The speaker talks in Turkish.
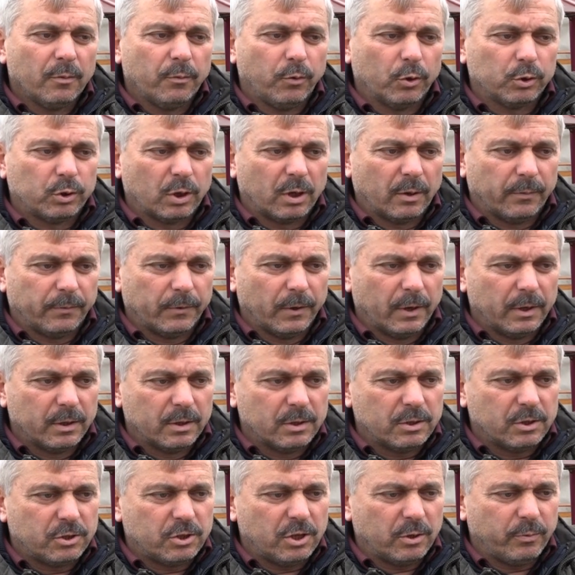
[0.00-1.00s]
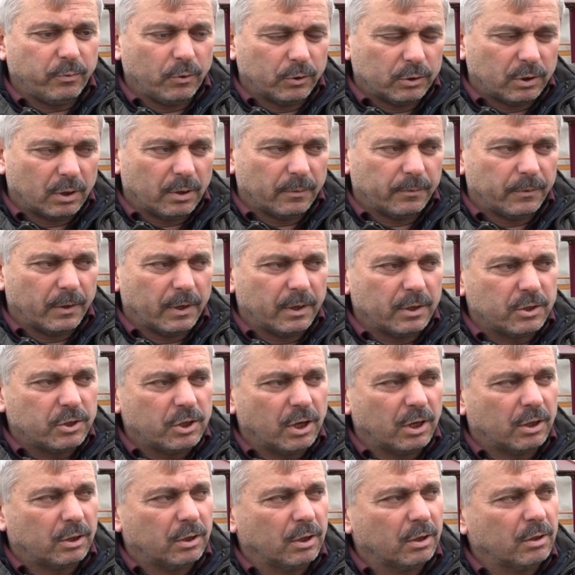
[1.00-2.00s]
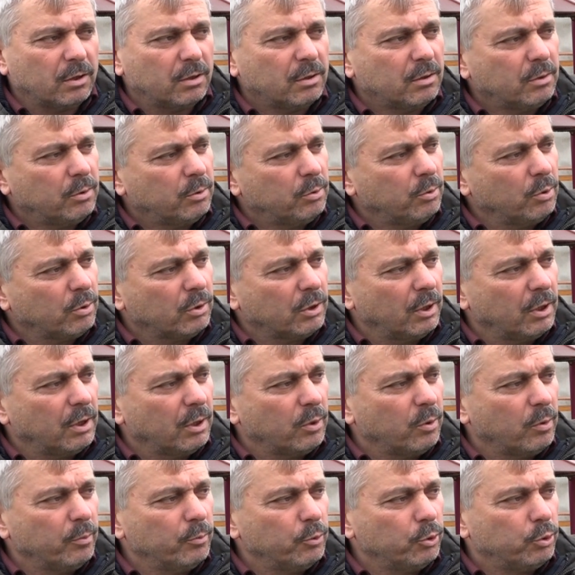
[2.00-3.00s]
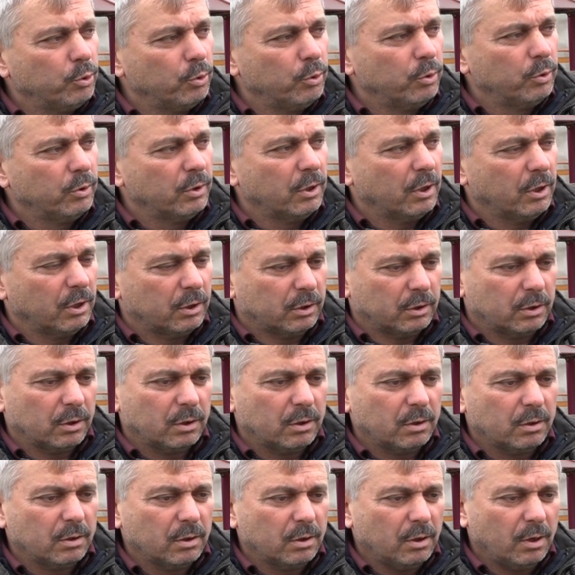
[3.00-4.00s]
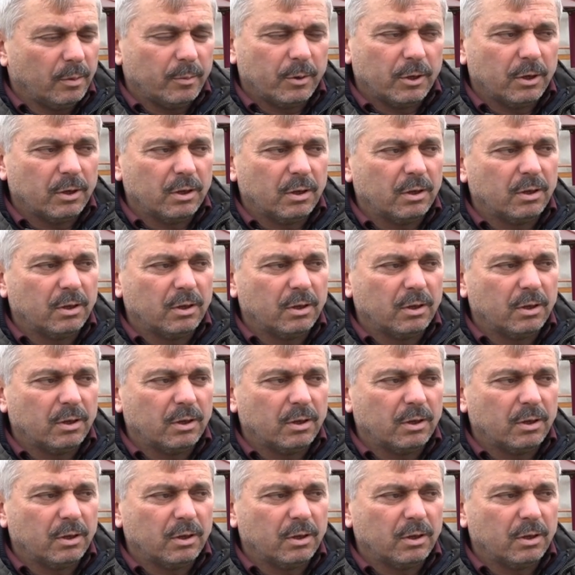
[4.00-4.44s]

Fotoğraflarınızı fotoğraflarını çektik. Türk Telekom Müdürlüğü'ne attık. Ama